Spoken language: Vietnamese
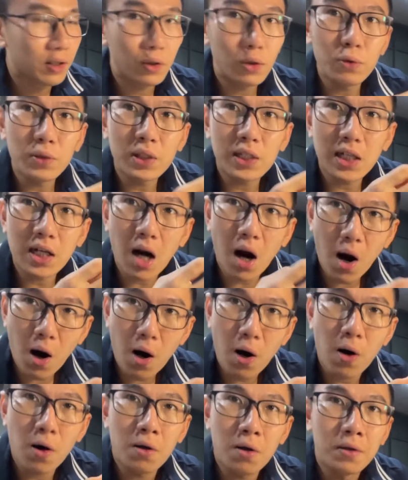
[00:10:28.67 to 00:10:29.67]
tôi
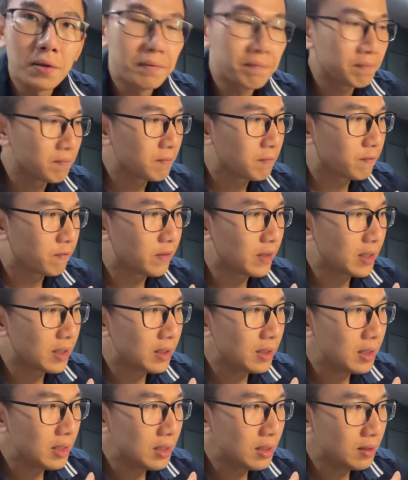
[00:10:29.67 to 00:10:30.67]
kho
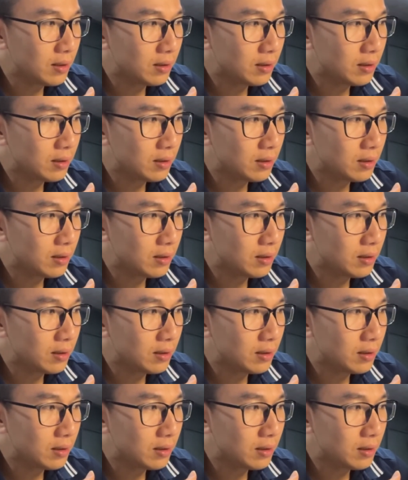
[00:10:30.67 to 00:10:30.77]
với